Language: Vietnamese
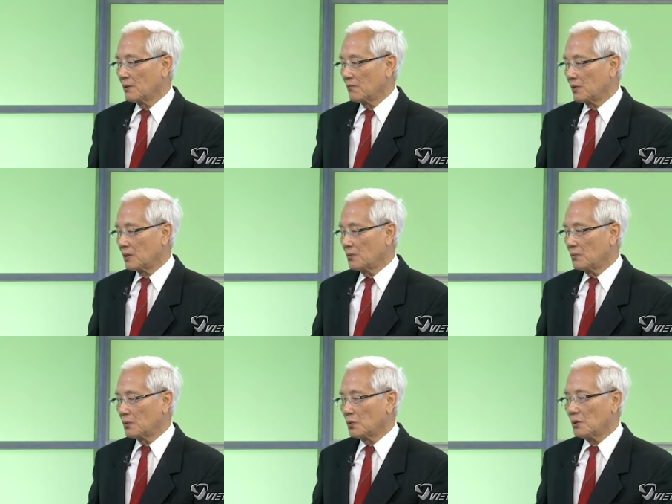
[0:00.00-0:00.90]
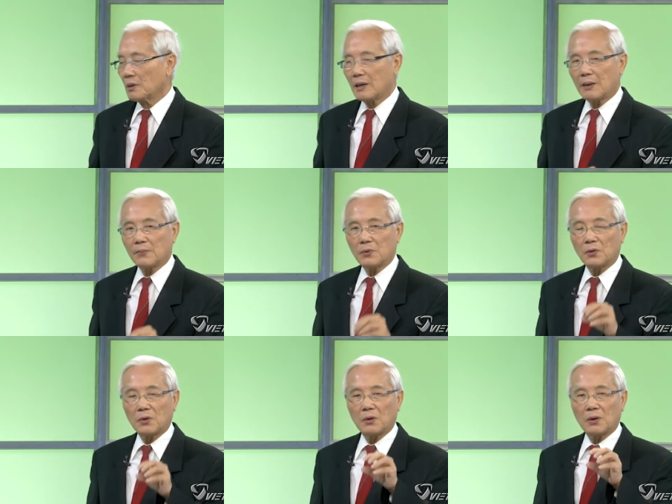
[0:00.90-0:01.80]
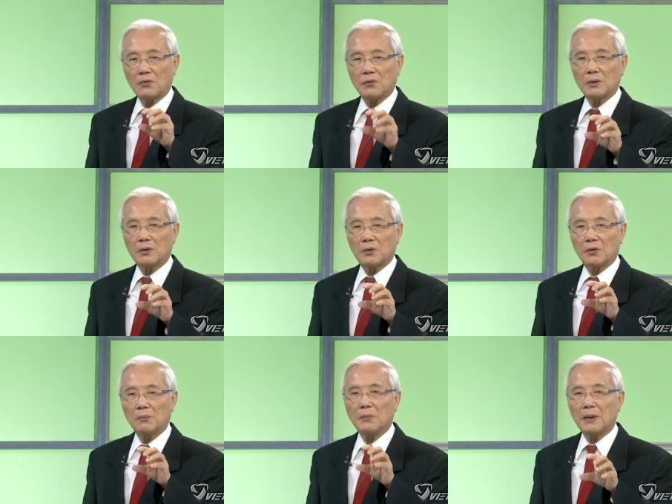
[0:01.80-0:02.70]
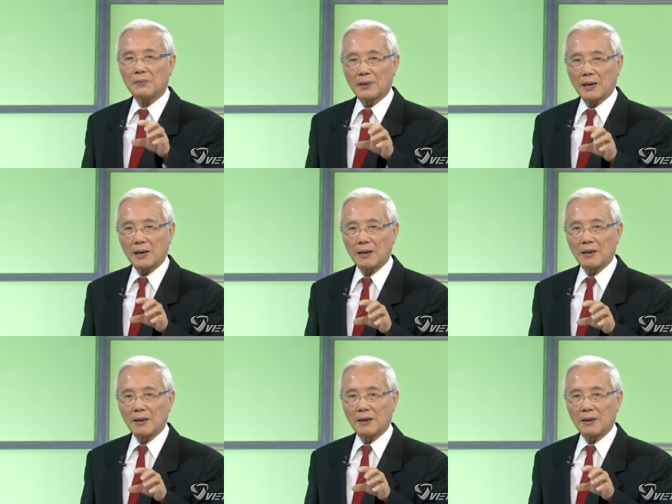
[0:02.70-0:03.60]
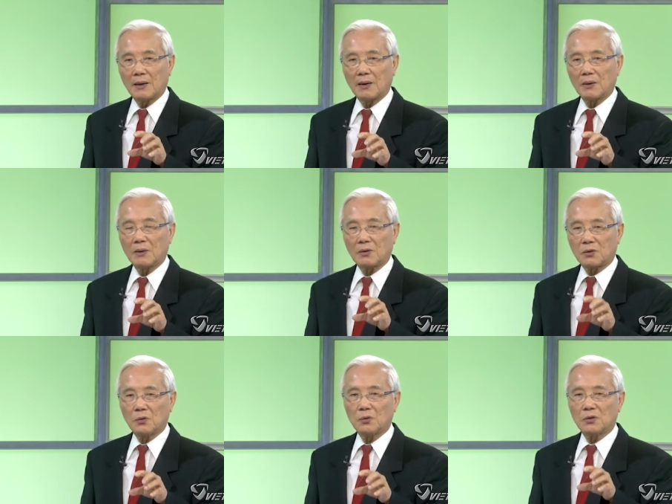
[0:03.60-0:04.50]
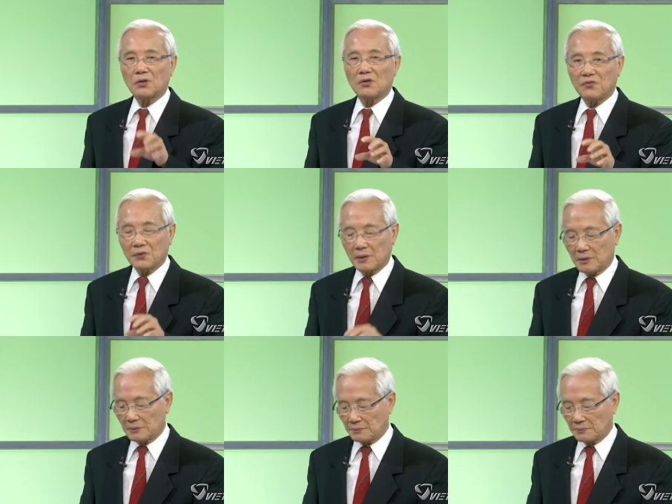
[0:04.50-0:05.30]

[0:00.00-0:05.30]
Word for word: và dùng thuốc làm cho cái phân của nó mềm ra đó stool softener